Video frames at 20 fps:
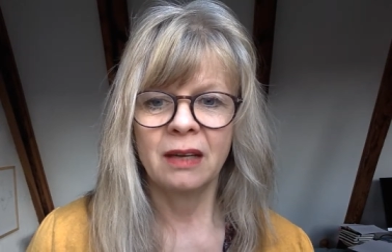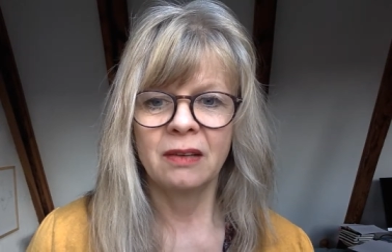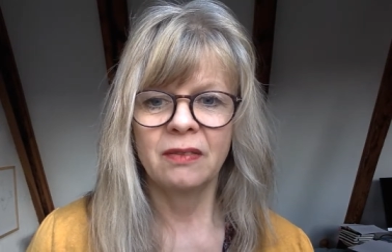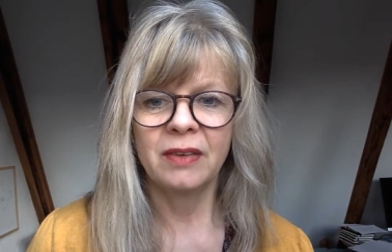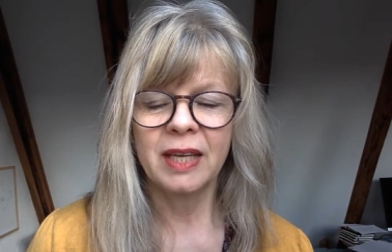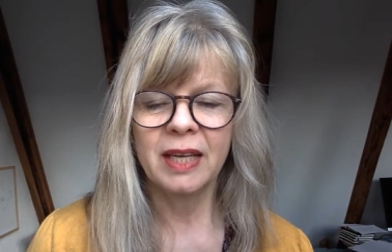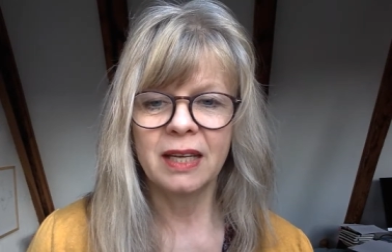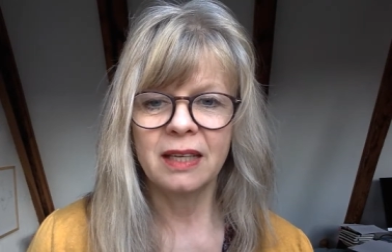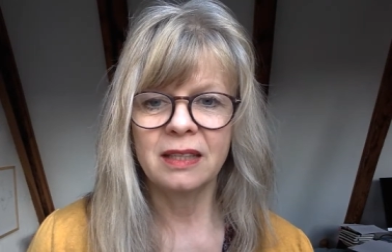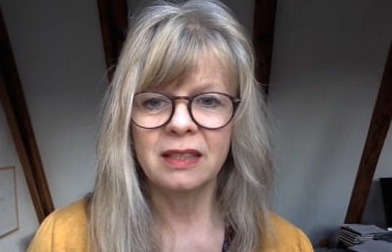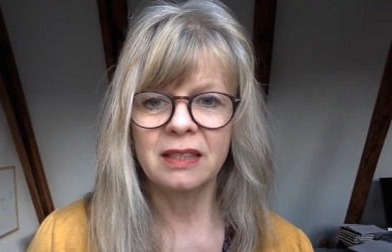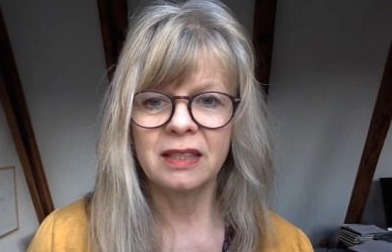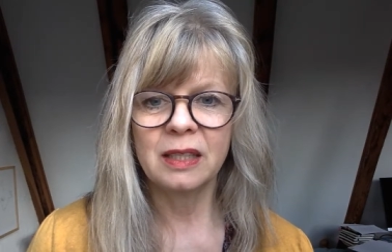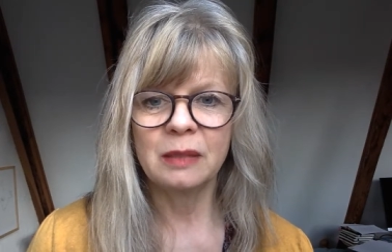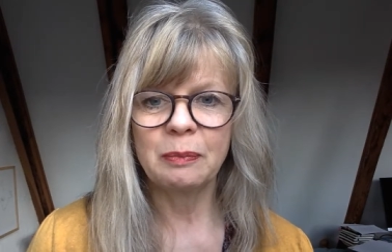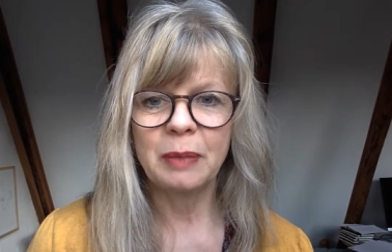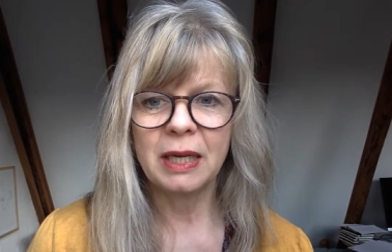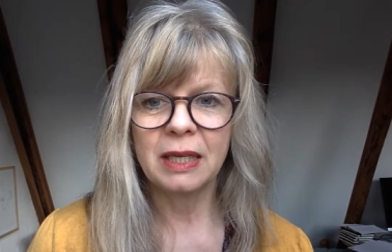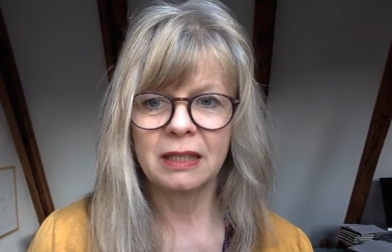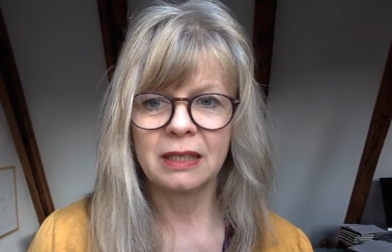werden die
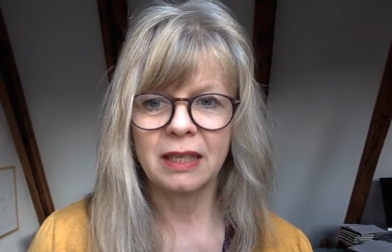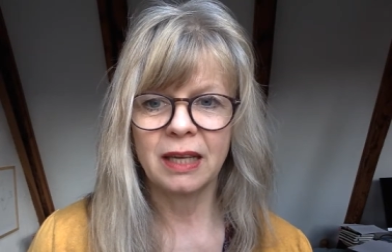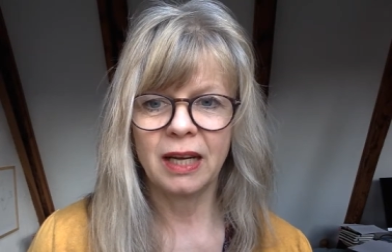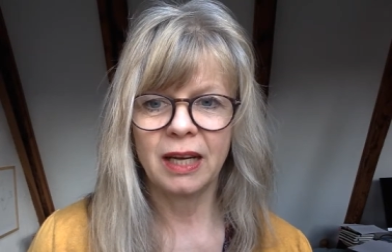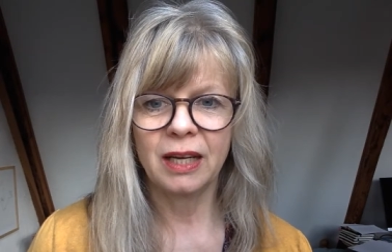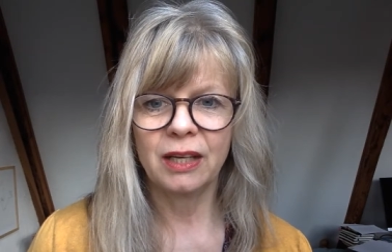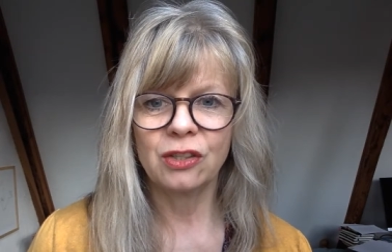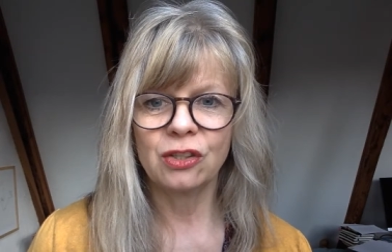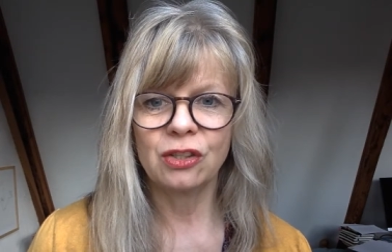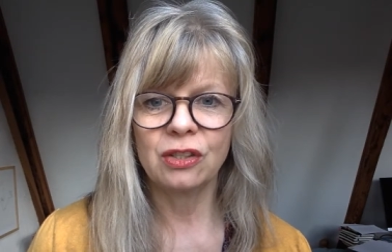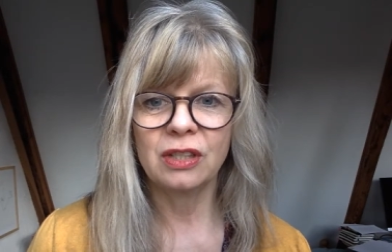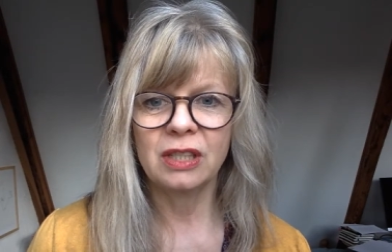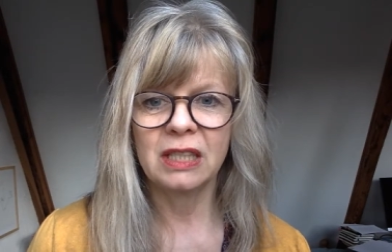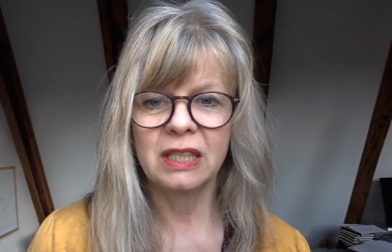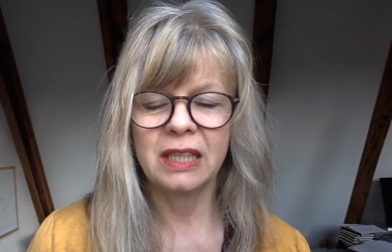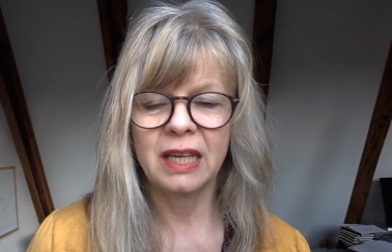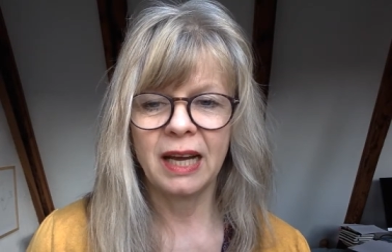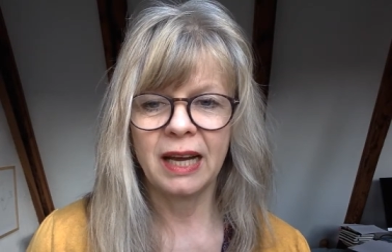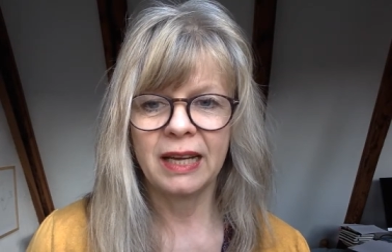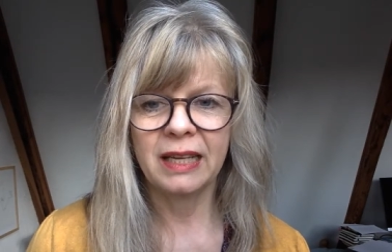Passagen, die
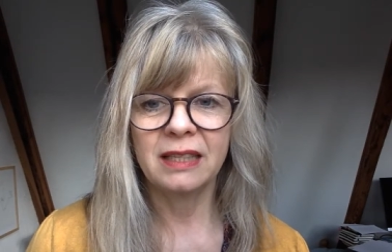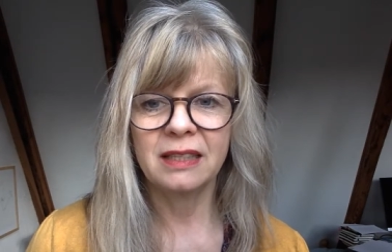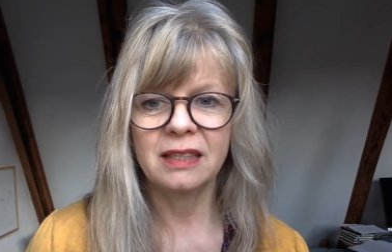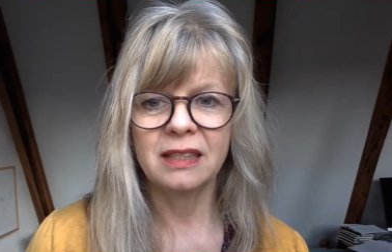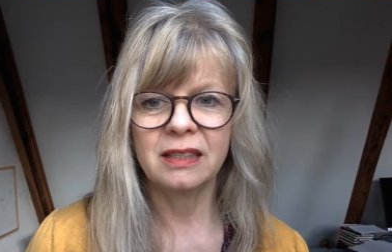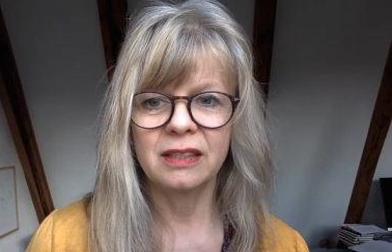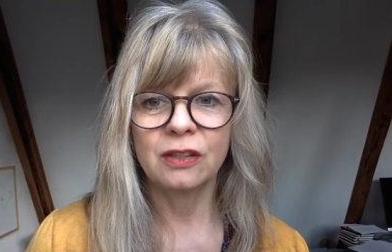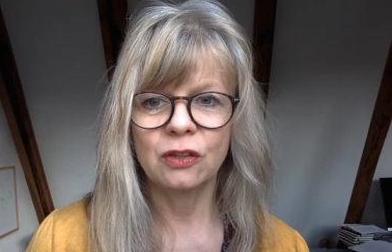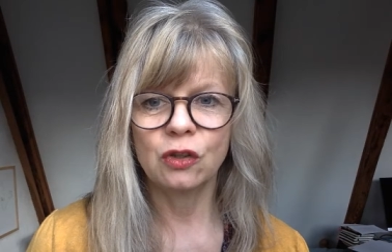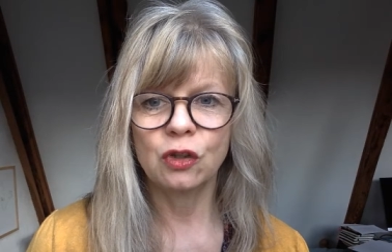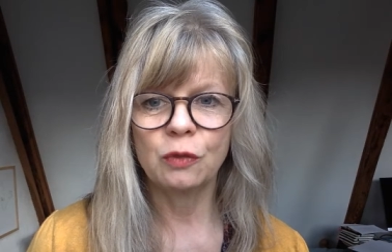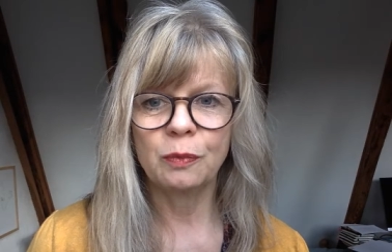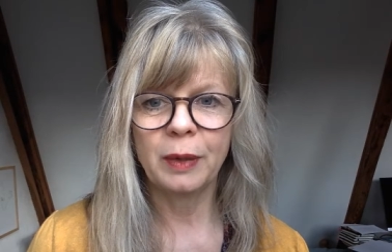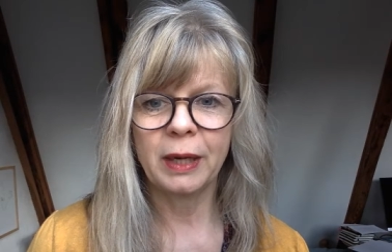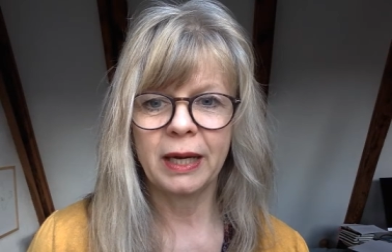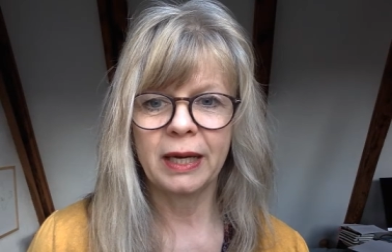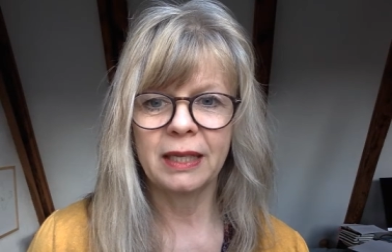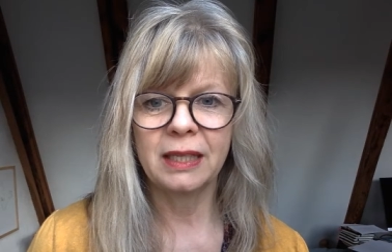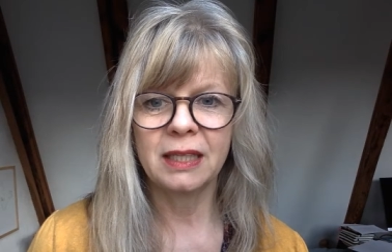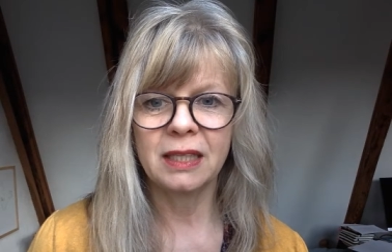die Einzelnen
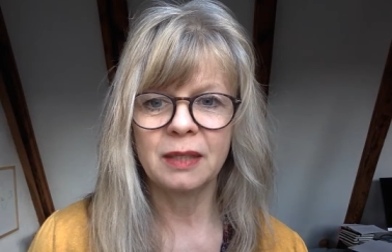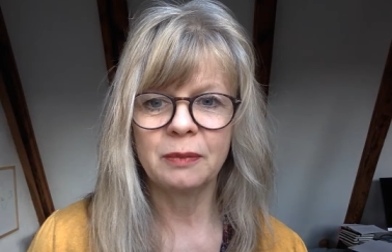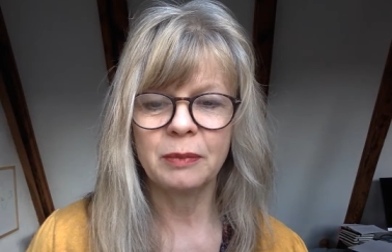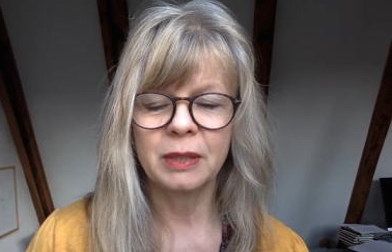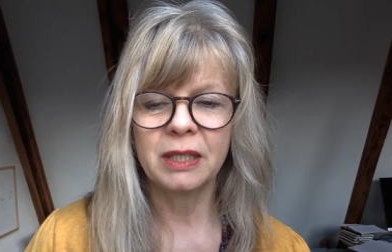sprechen,